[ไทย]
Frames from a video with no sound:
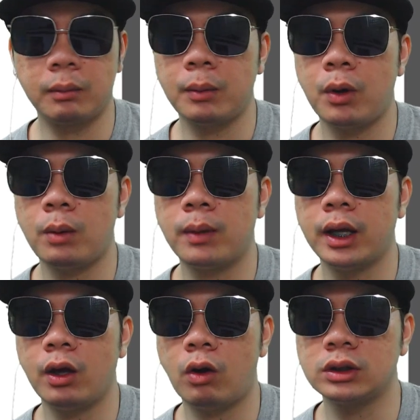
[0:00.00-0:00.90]
พร้อมให้อ
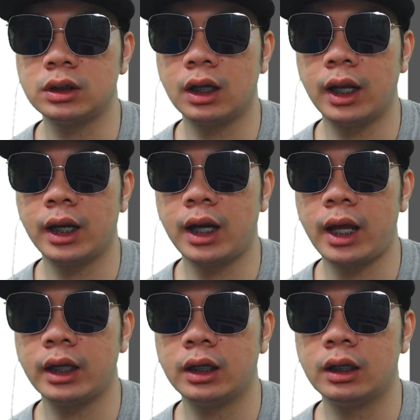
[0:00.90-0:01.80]
อกสื่ออะไรใด
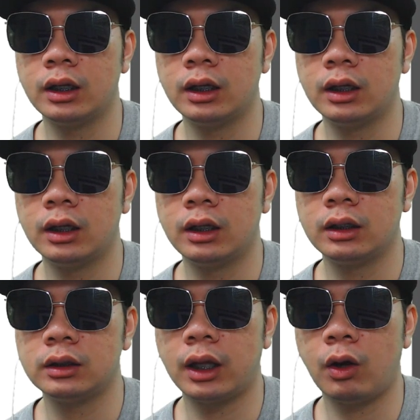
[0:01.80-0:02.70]
ๆ
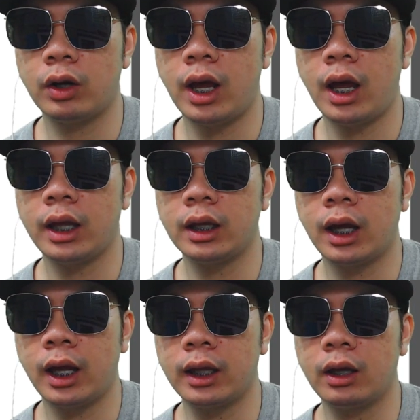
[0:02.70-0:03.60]
แต่ก็ได้ให้
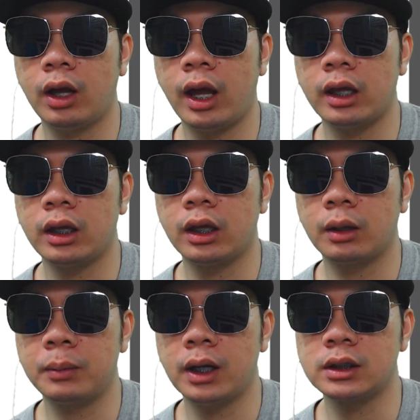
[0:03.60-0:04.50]
ให้
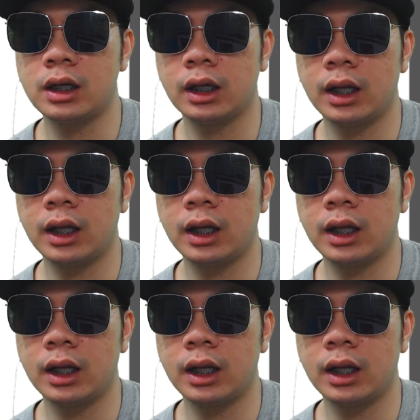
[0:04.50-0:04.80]
เพื่อนสนิทนะครับ